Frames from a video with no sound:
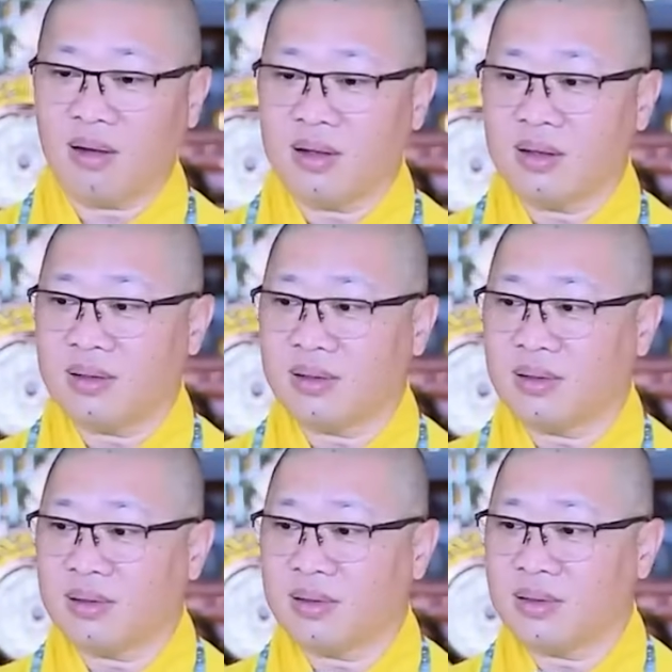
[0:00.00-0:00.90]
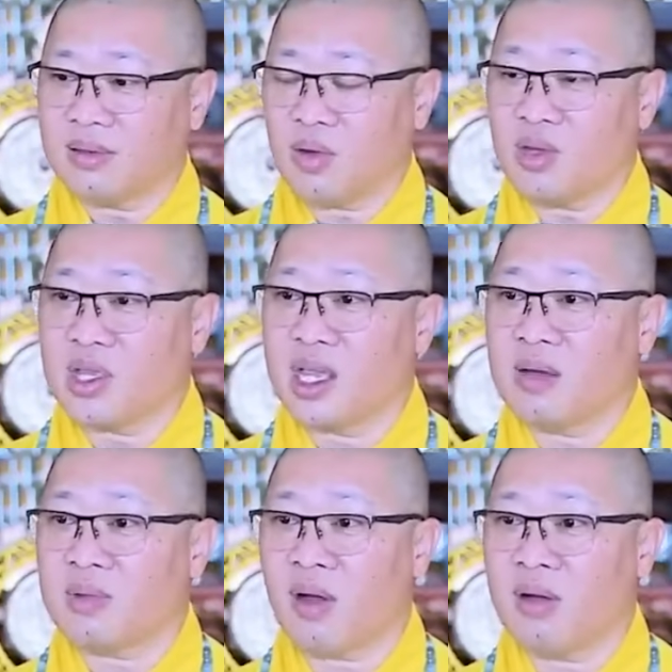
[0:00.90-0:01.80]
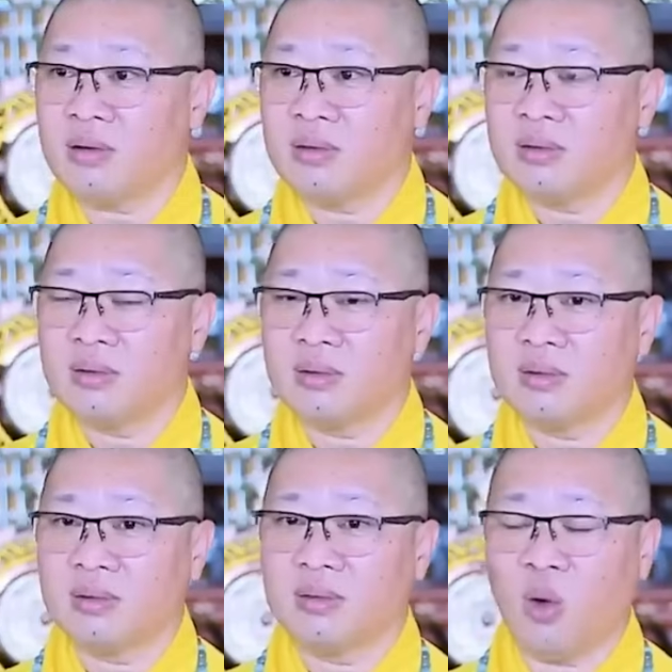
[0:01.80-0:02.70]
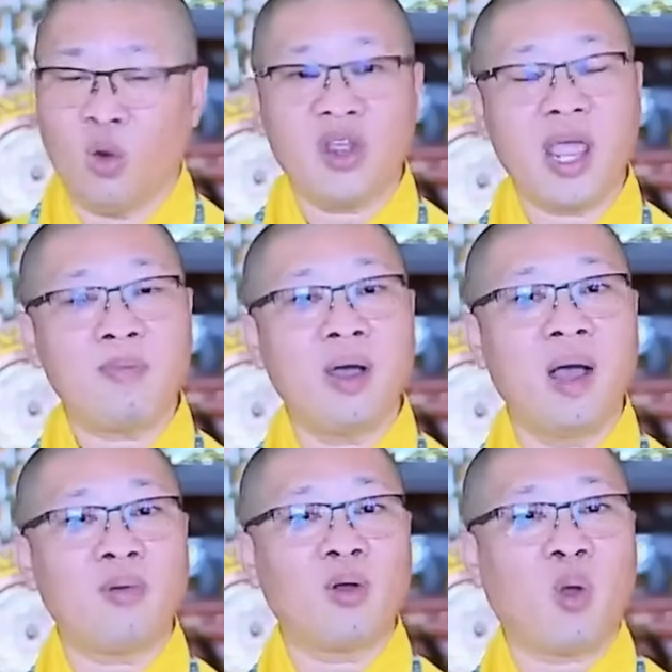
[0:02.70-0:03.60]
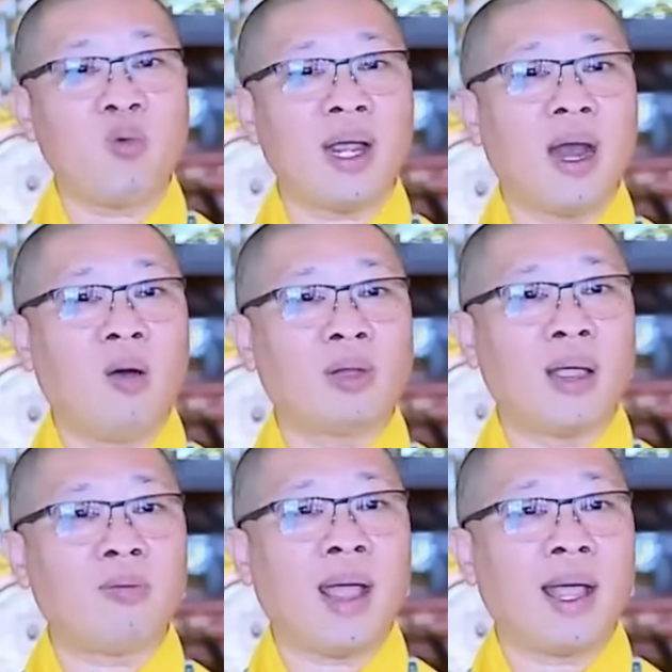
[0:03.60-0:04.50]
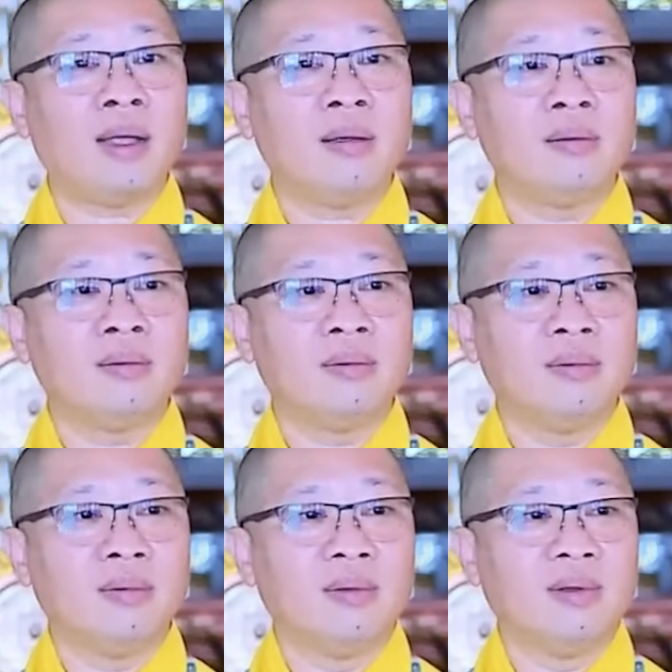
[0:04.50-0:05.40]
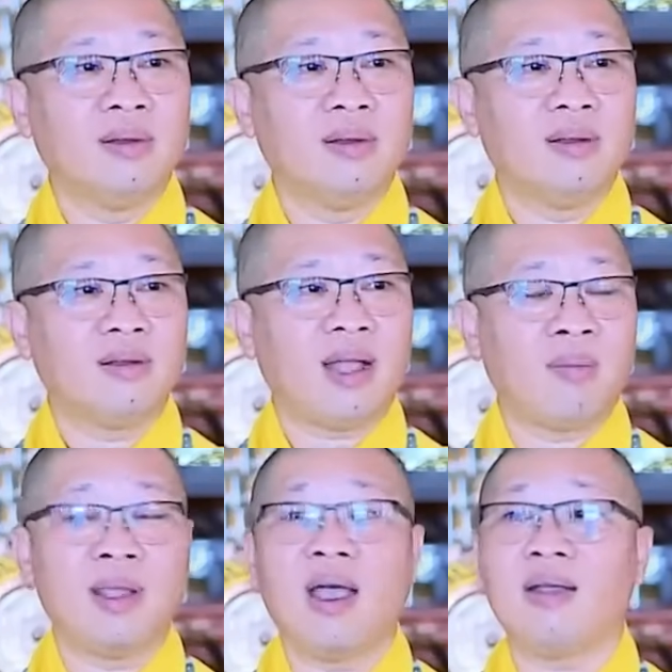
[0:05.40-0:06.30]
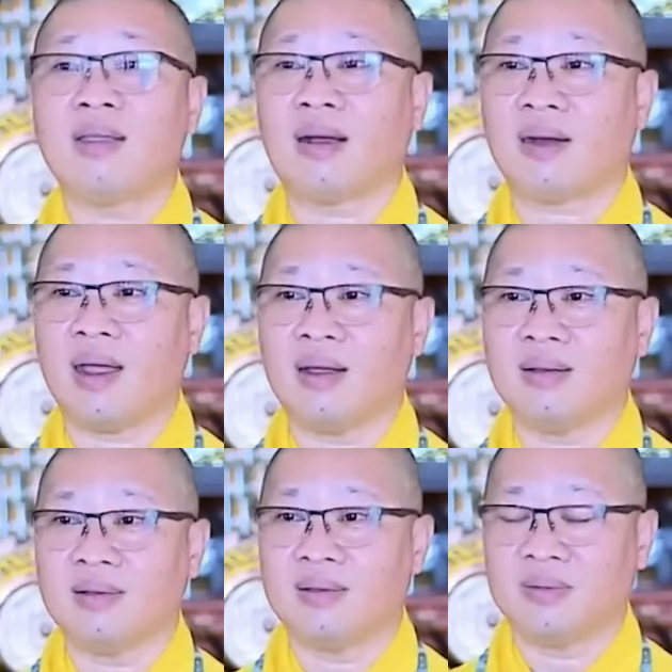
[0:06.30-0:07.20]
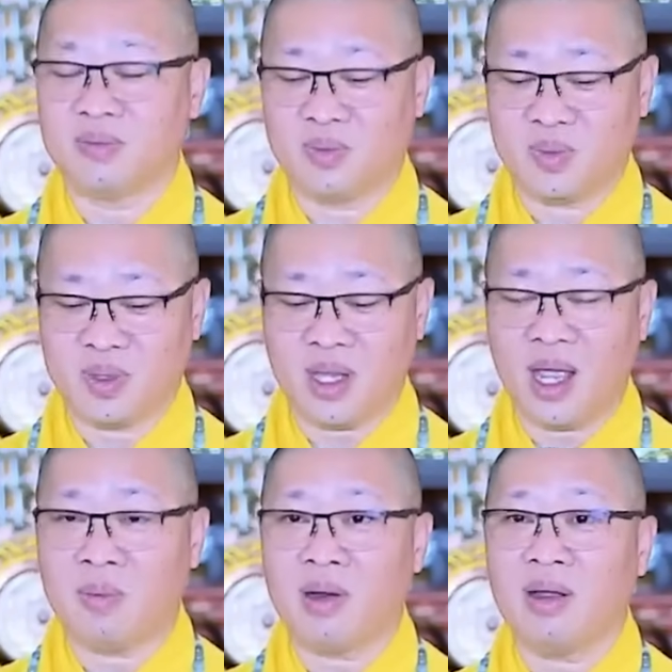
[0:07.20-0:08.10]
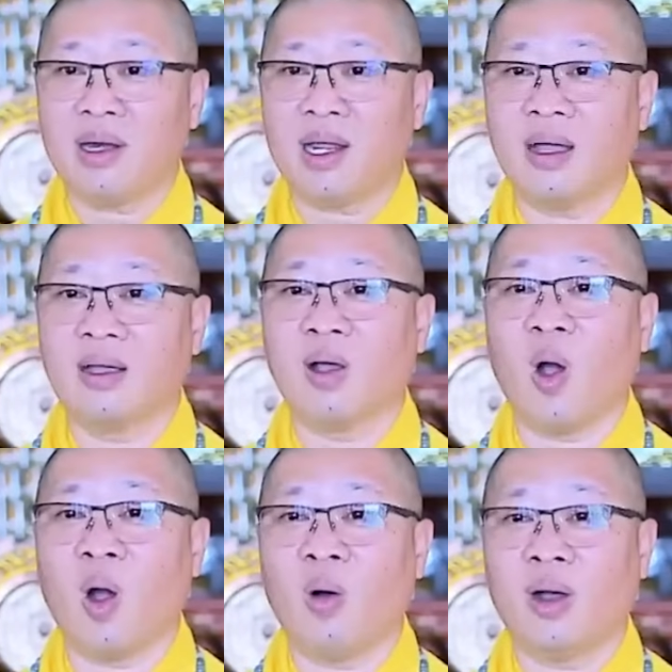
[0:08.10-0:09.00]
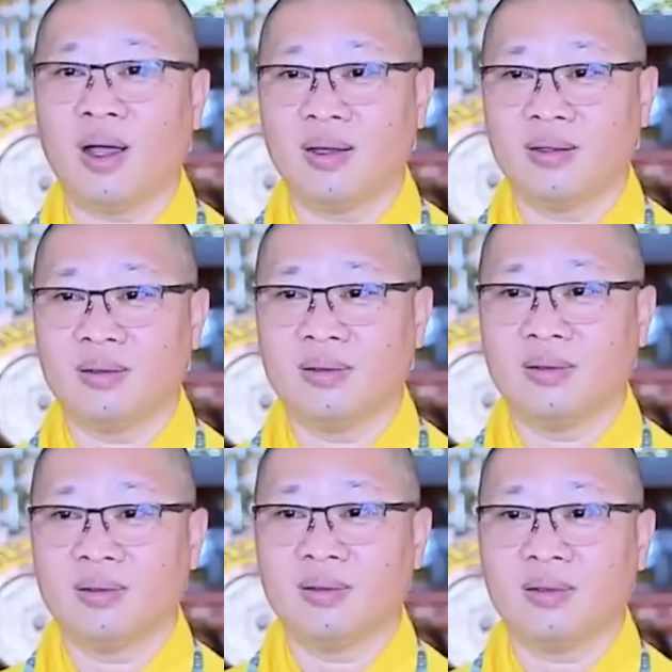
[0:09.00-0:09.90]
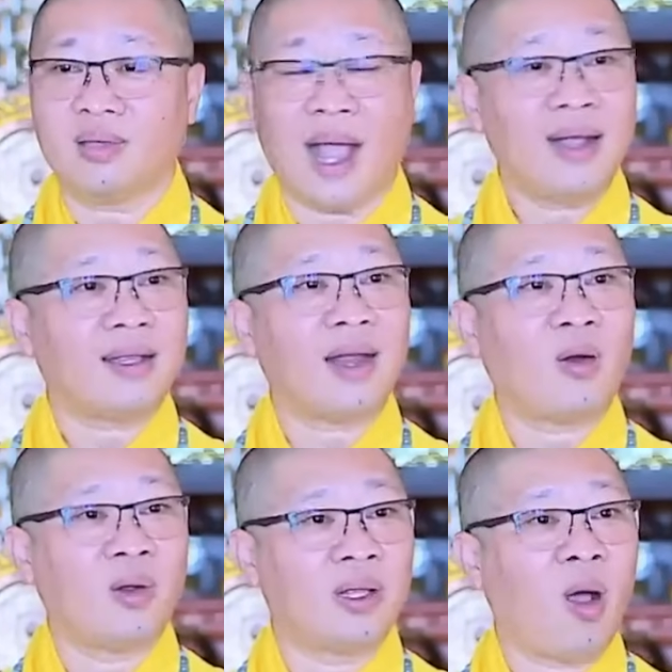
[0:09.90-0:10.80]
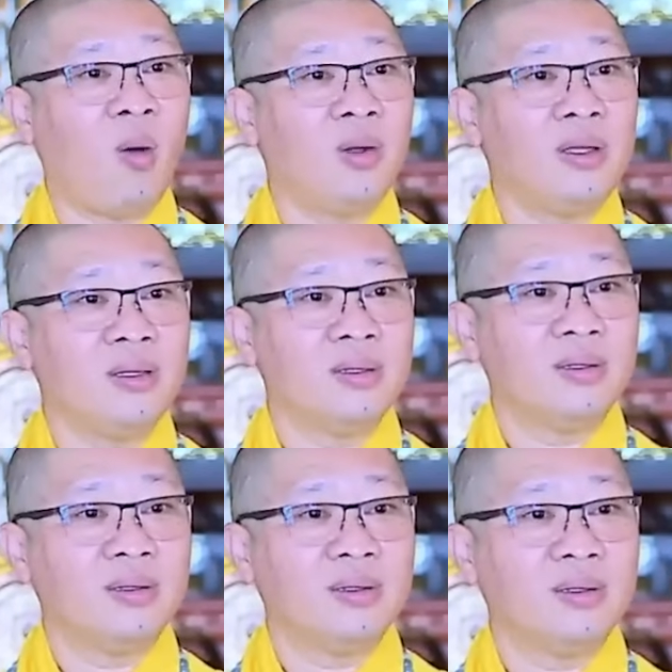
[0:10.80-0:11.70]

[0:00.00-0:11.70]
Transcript: thầy hỏi có chuyện gì không con? Ủa đôi dép bữa hổm con cúng thầy đâu, thầy không mang. Thầy mới nhớ chực ra, thầy mới nói cái này hơi ngộ à. Tặng người ta rồi thì thôi,